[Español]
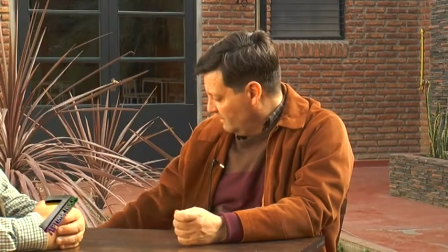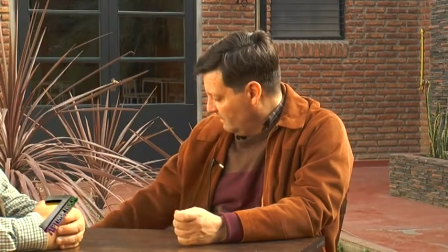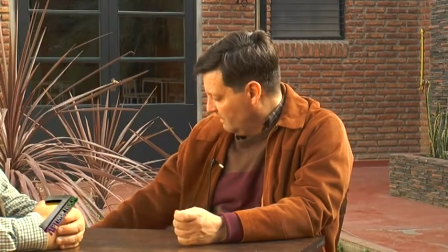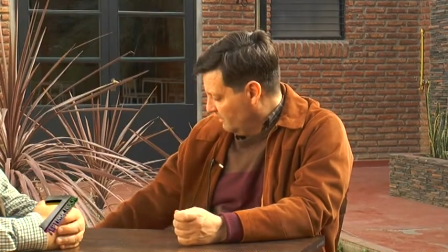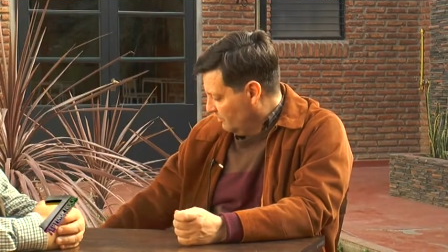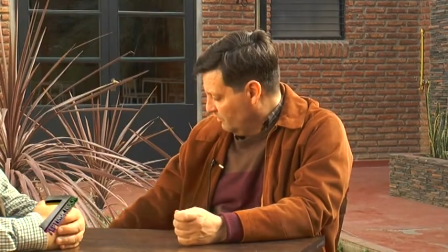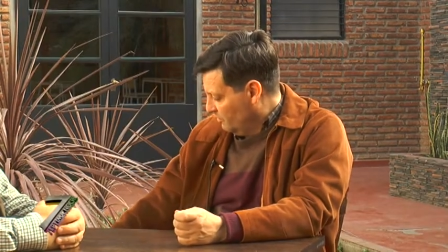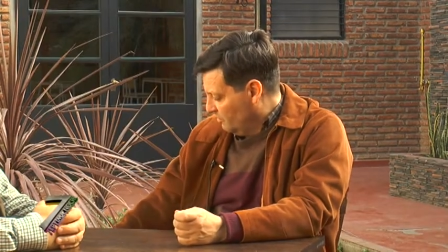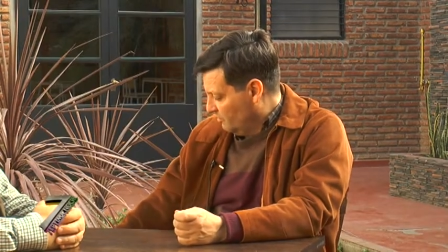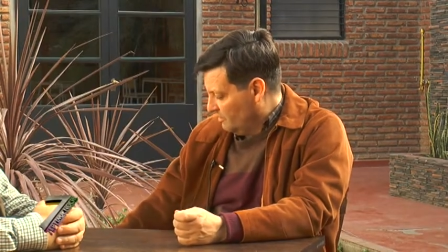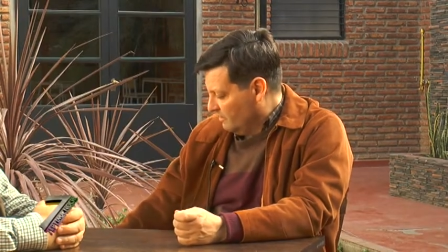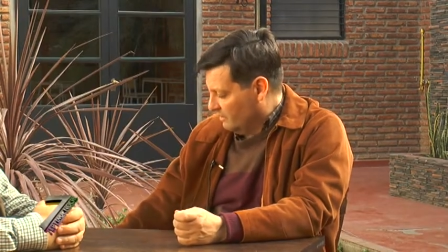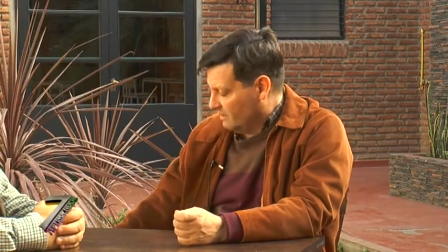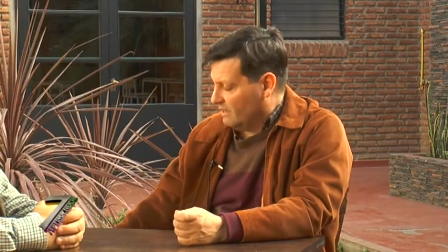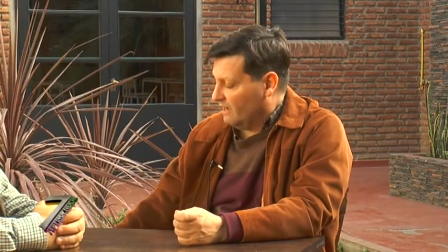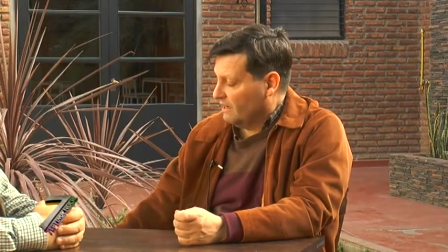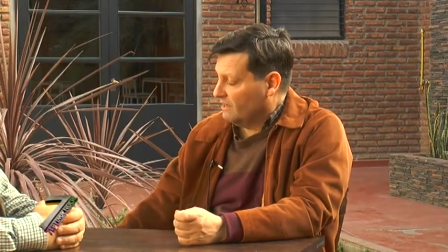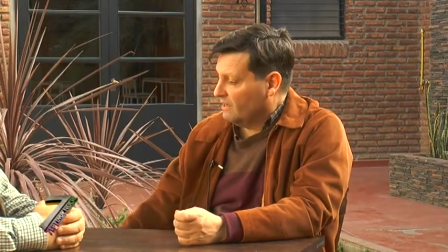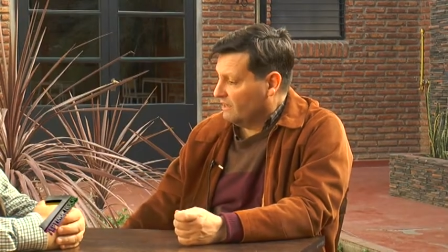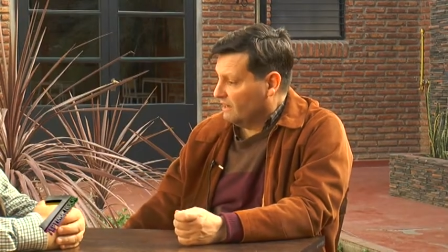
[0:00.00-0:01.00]
algo y
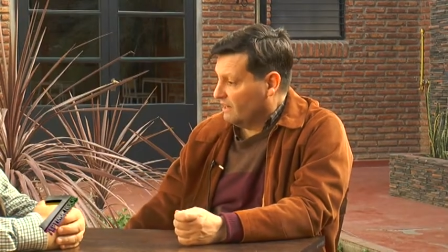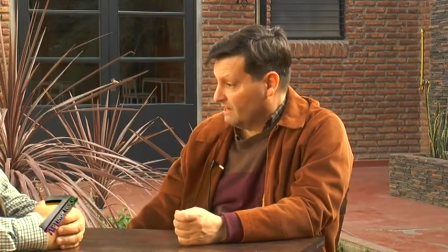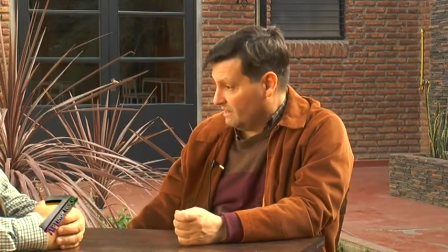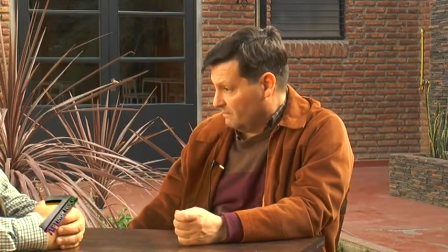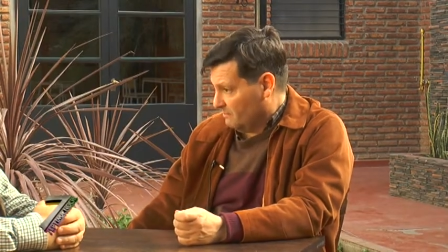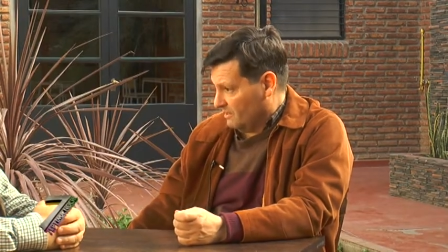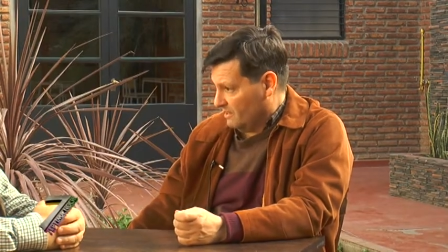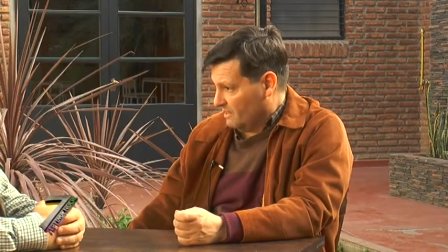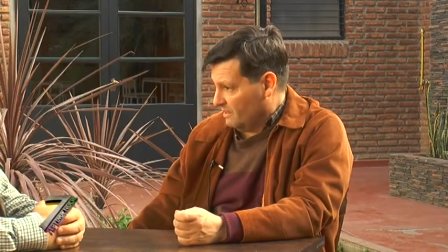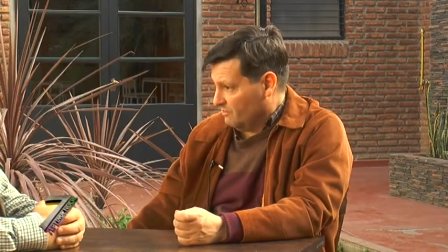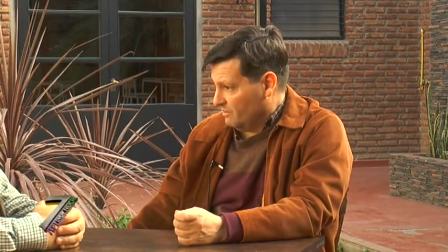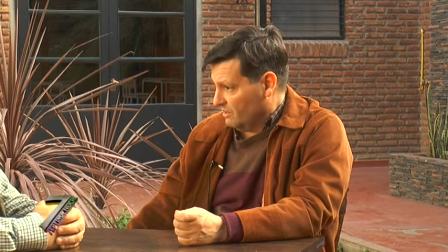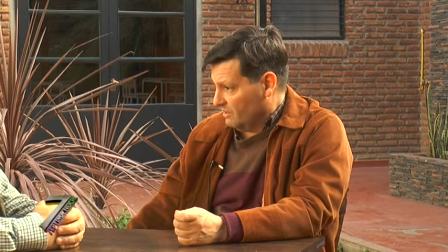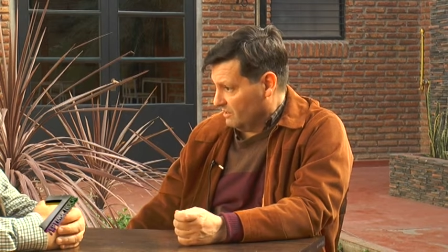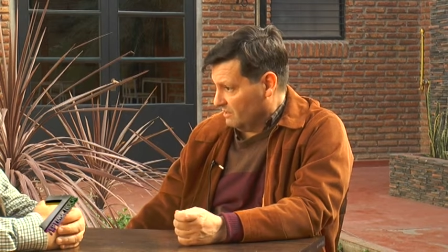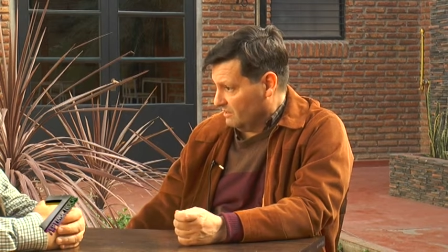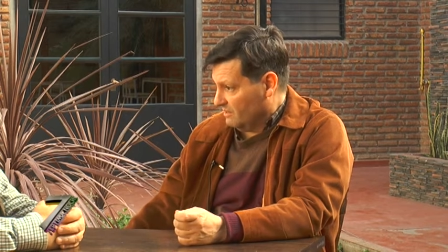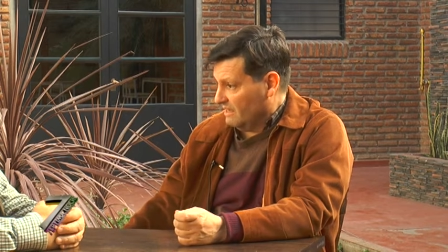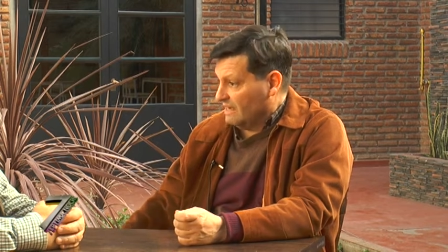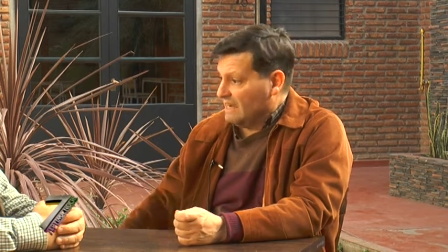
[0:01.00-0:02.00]
cae a la napa de
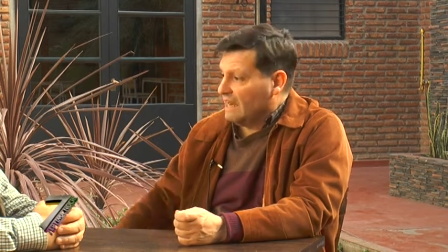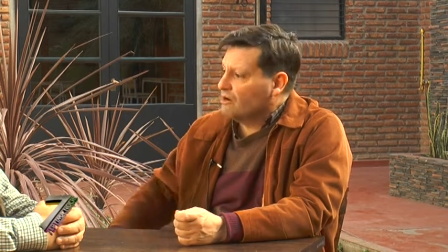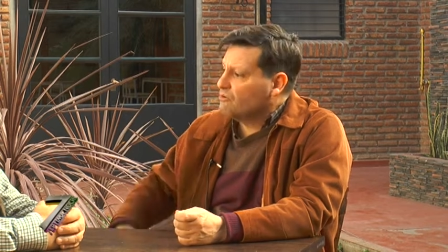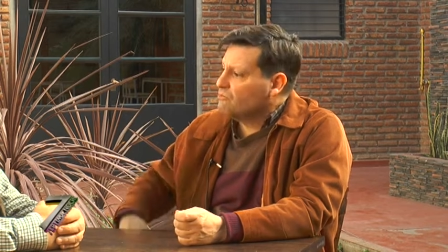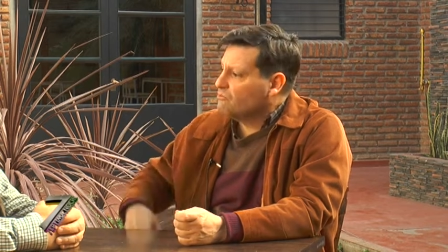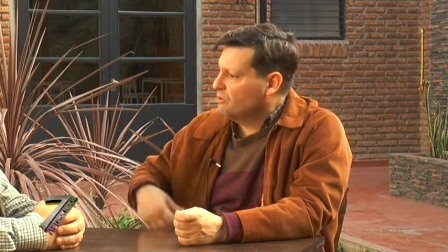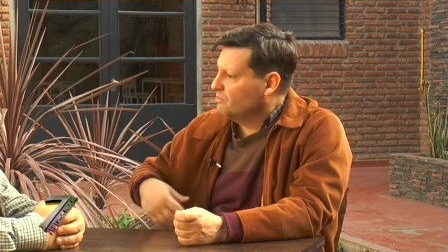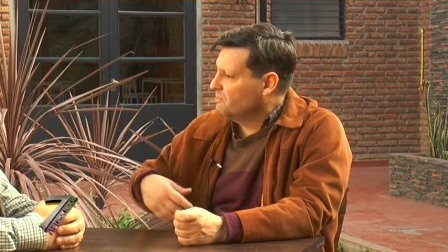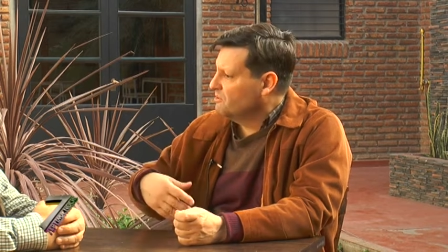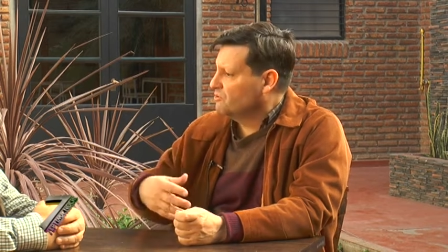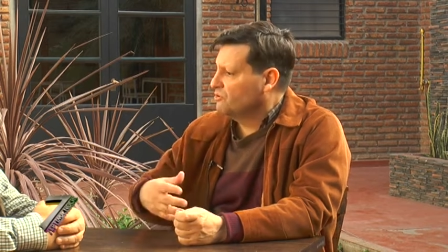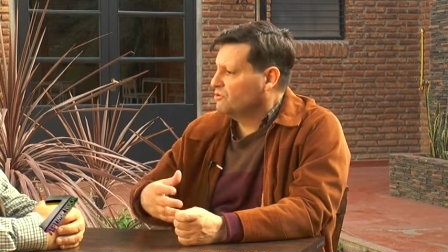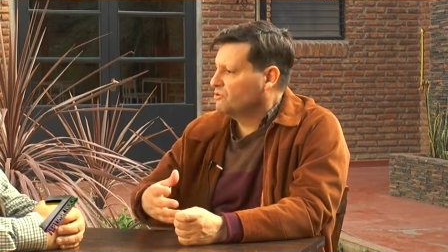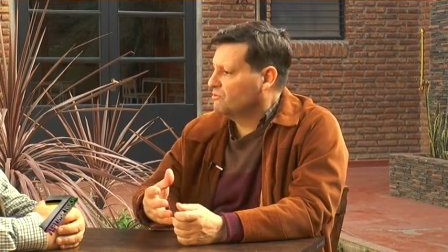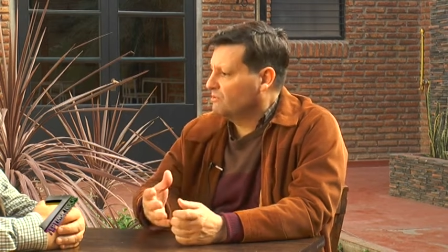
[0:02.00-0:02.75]
agua, en algún momento te